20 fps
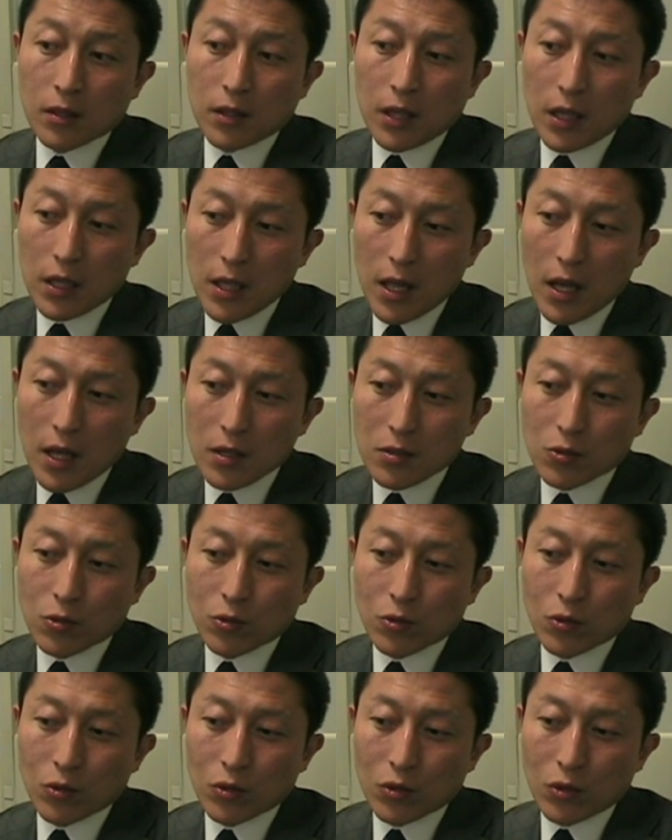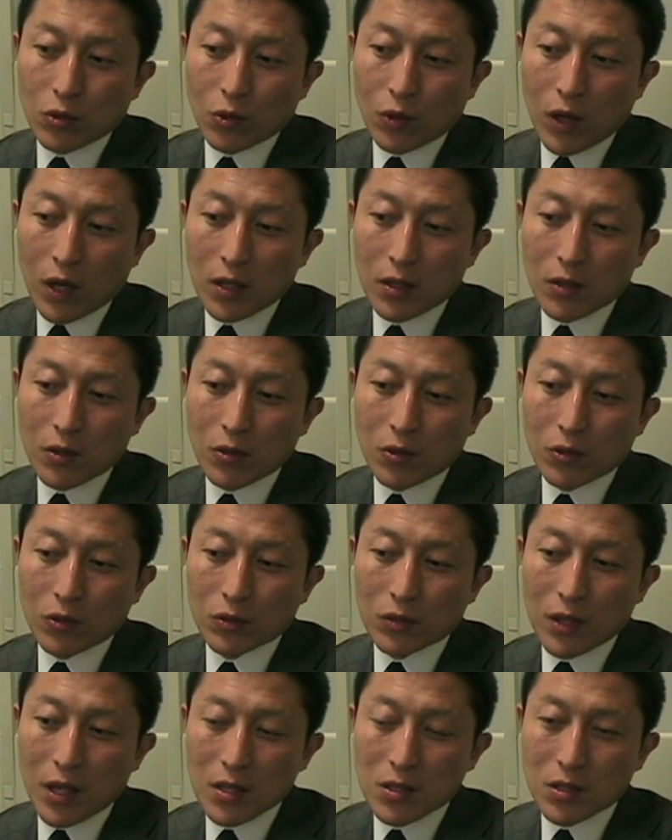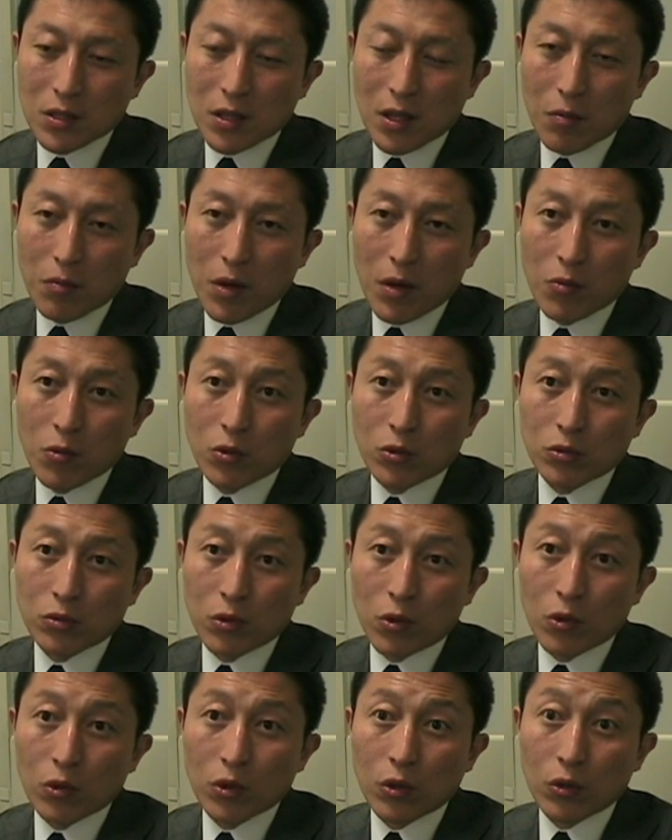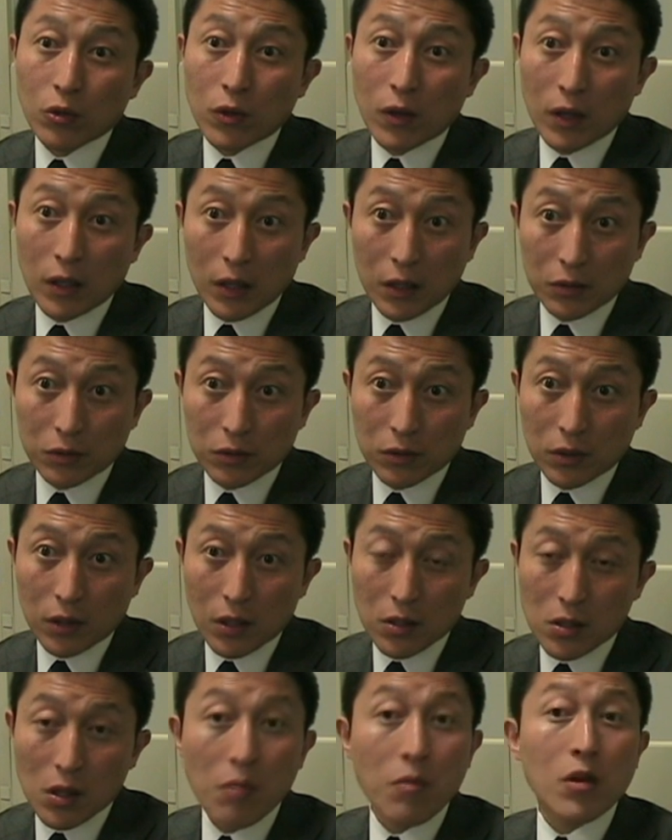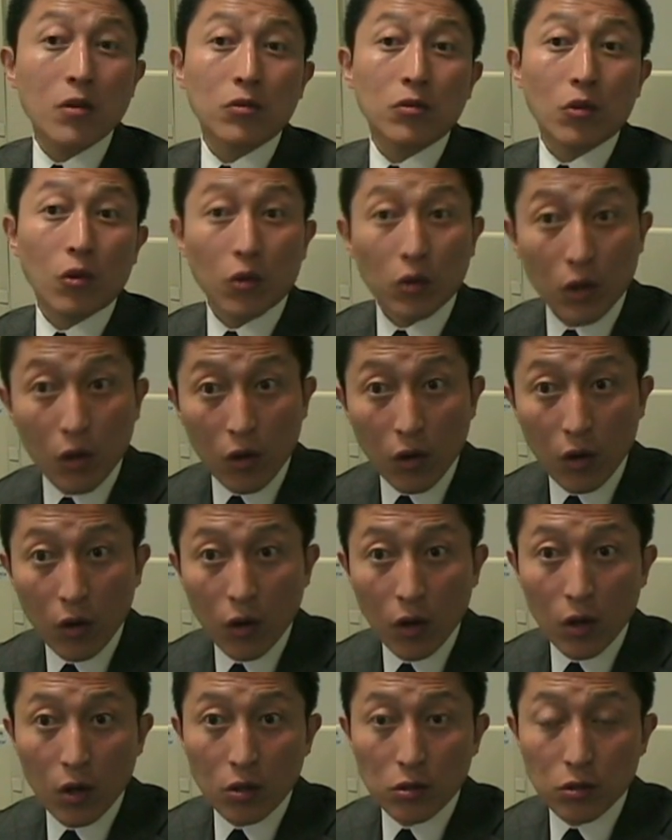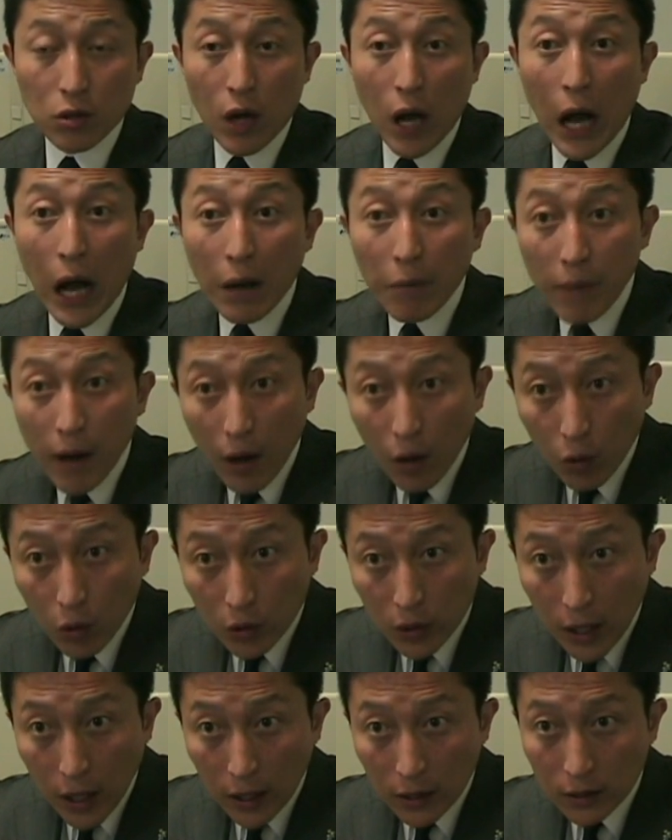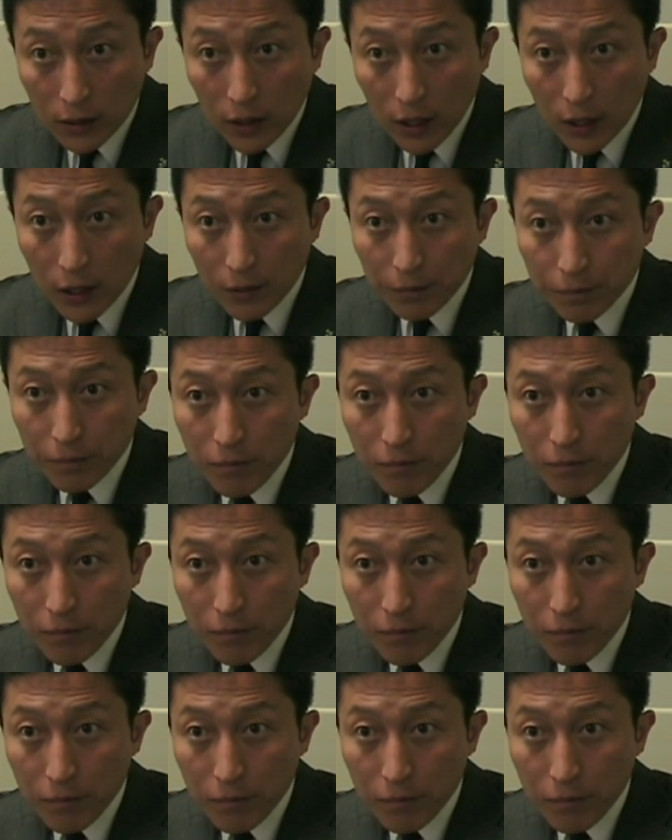ただそのお金を出して守る農業ではなくて攻める農業それアマオであったり